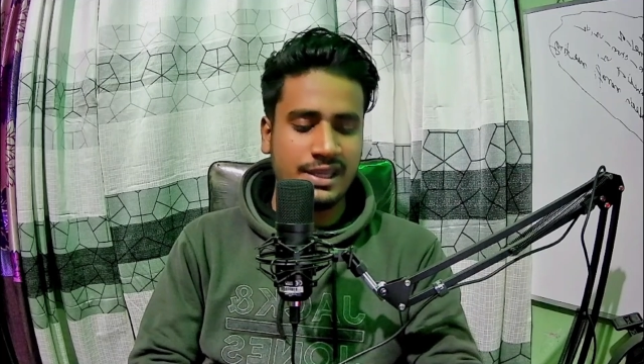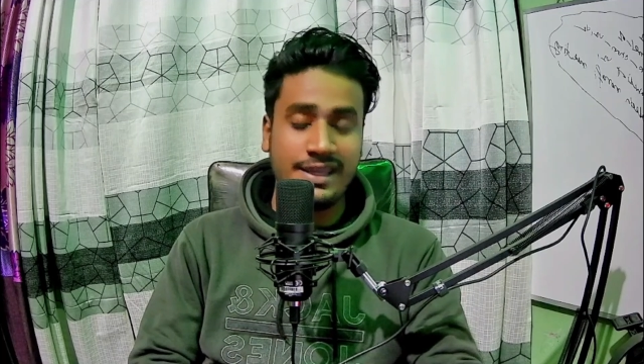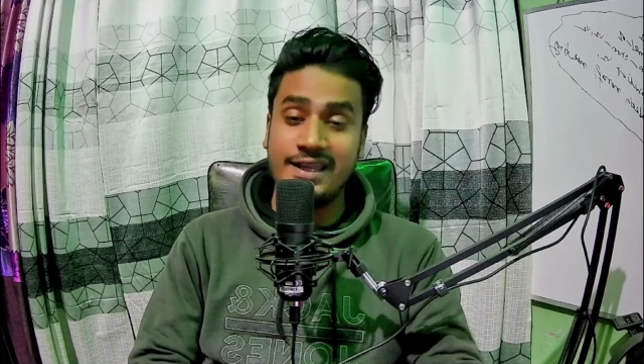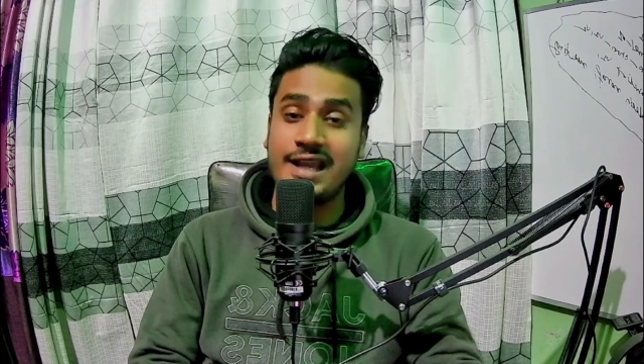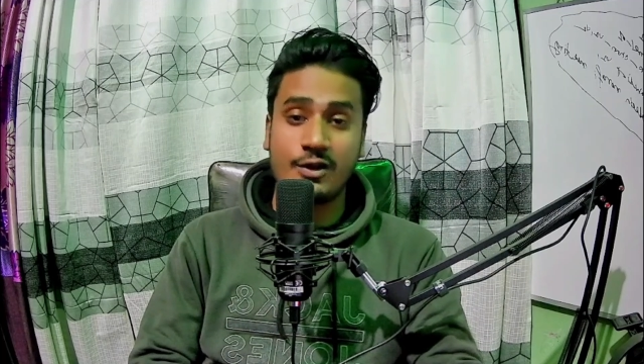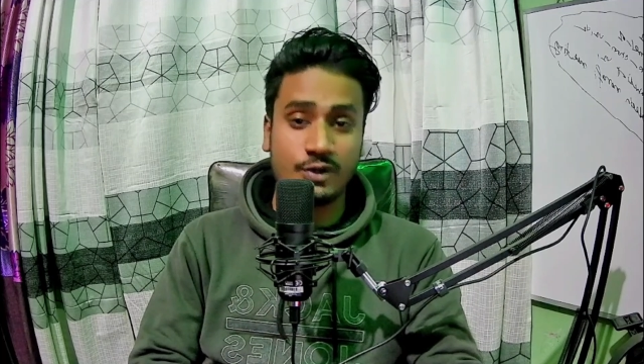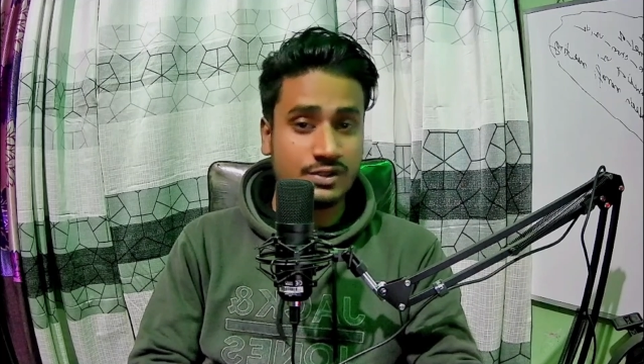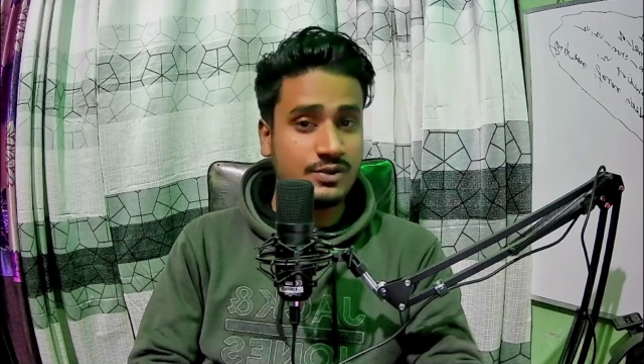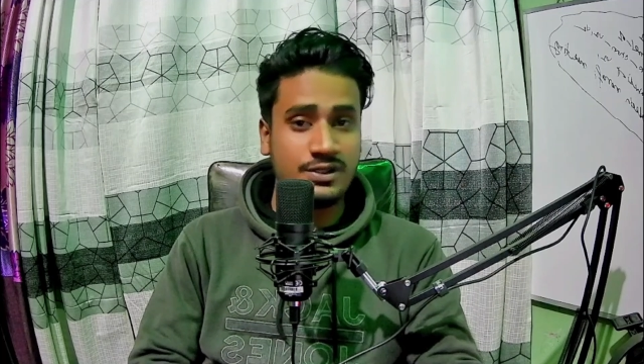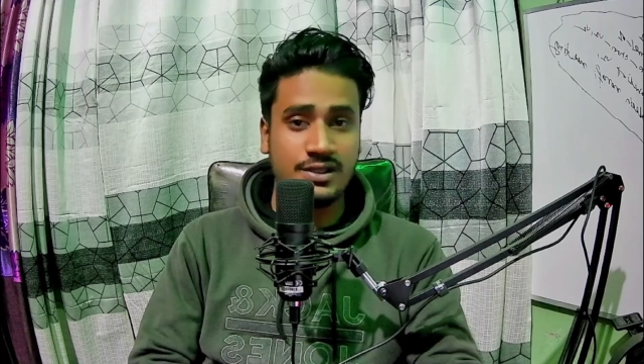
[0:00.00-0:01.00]
এখানে আরও
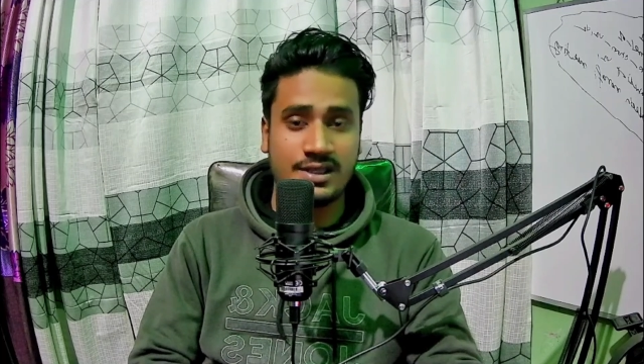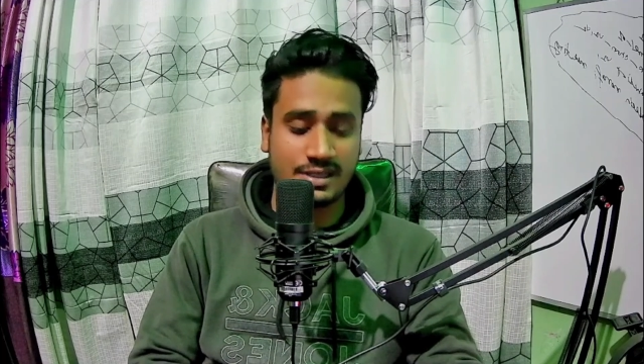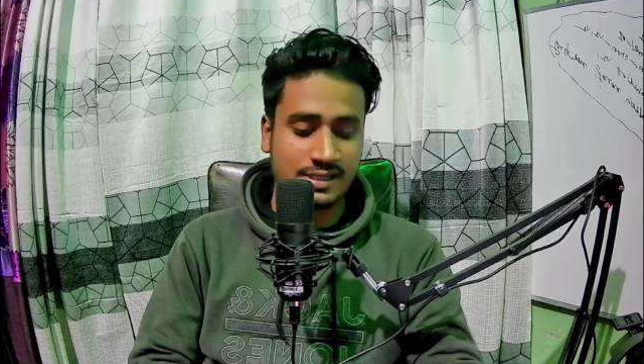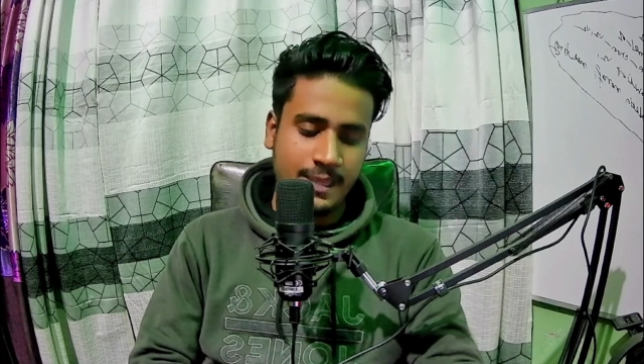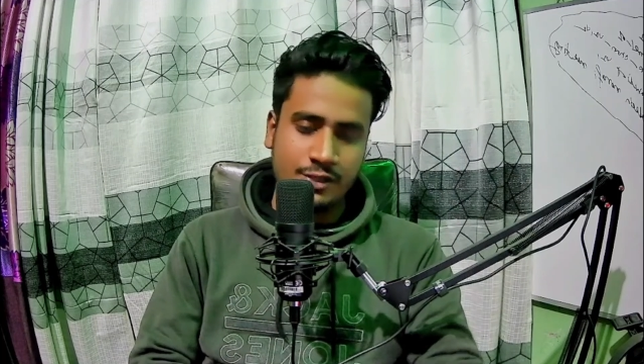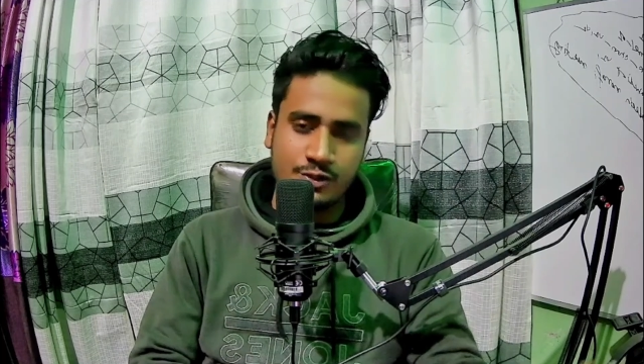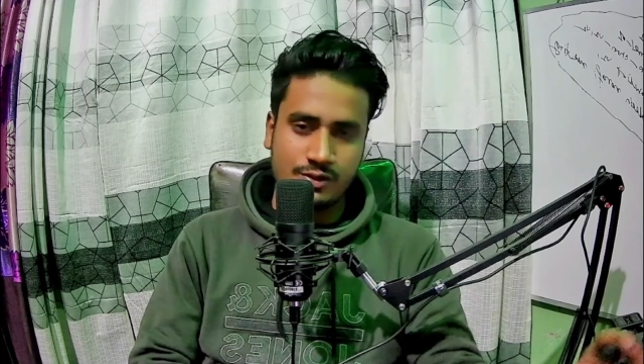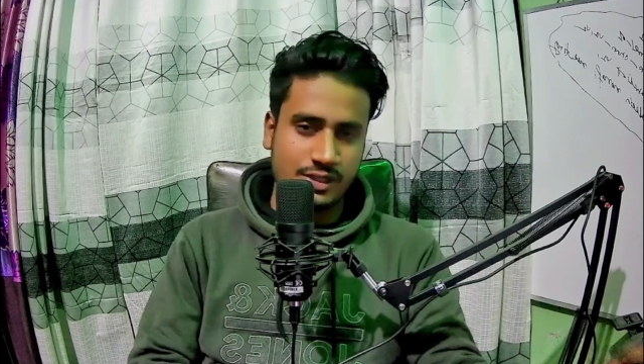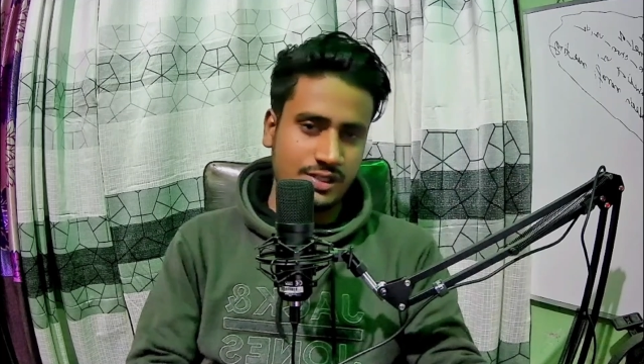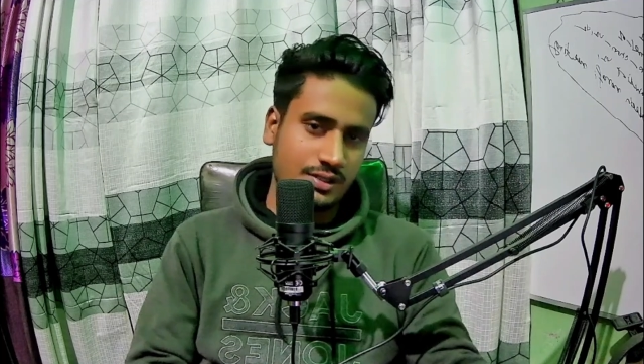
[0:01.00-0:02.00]
কিছু বিষয় আছে যে
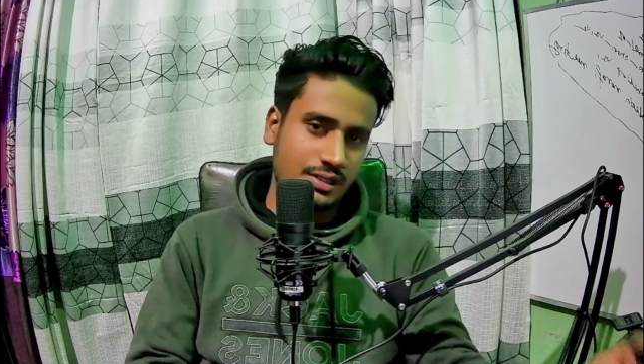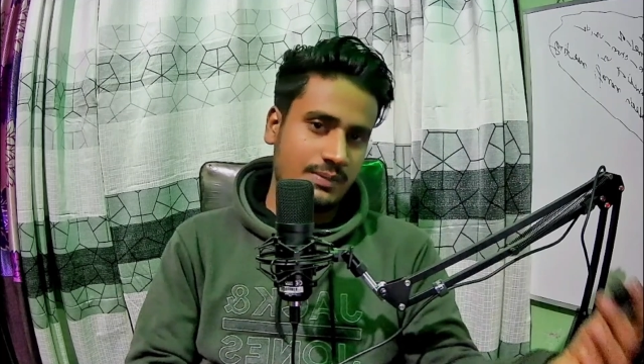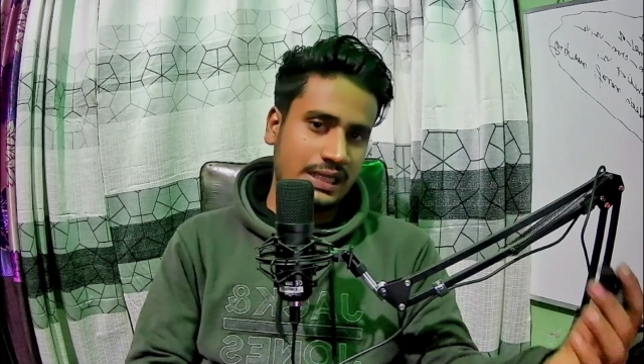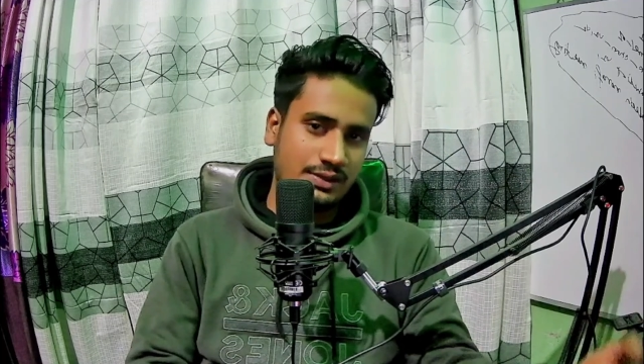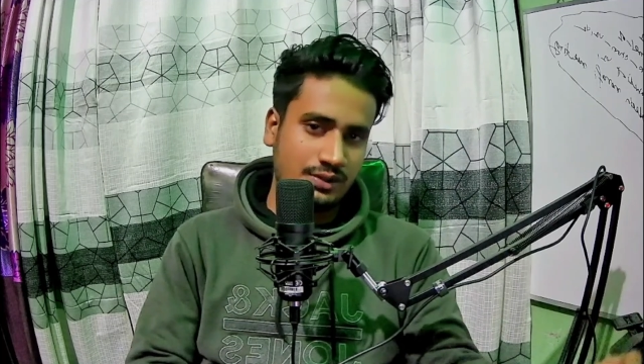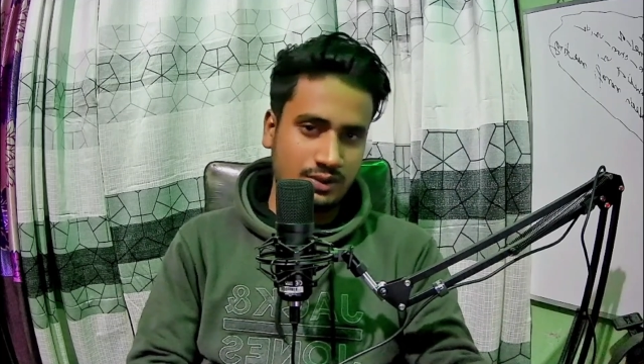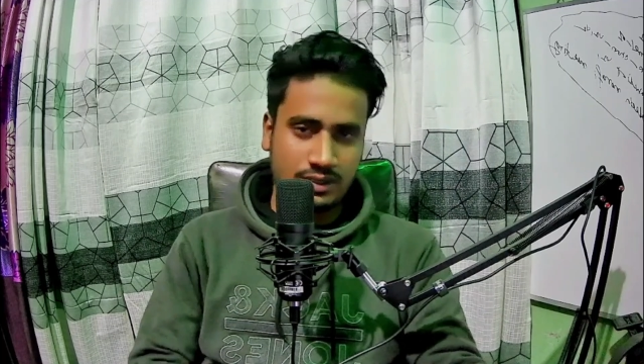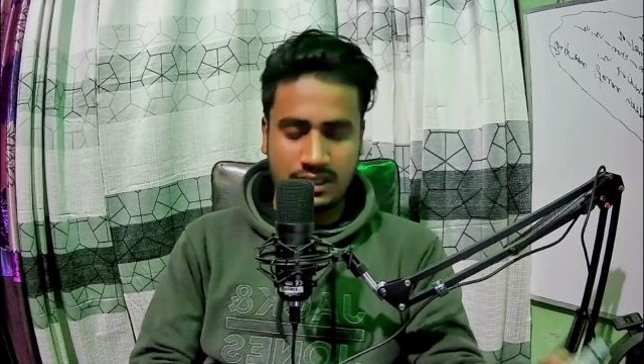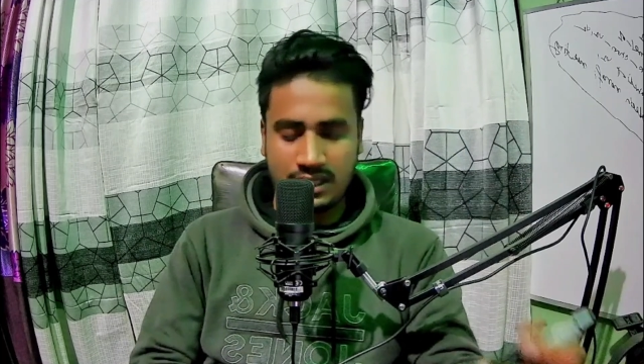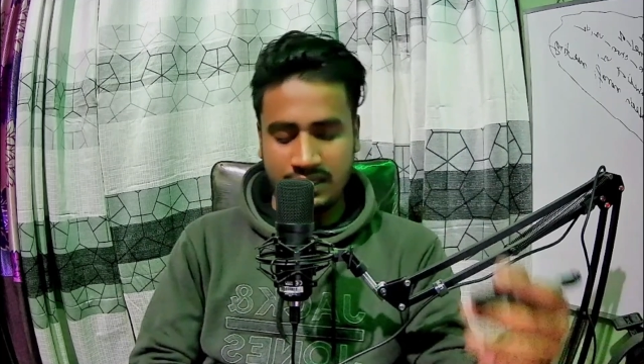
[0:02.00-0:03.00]
ছত্রিশ ঘন্টা বাহাত্তর ঘন্টা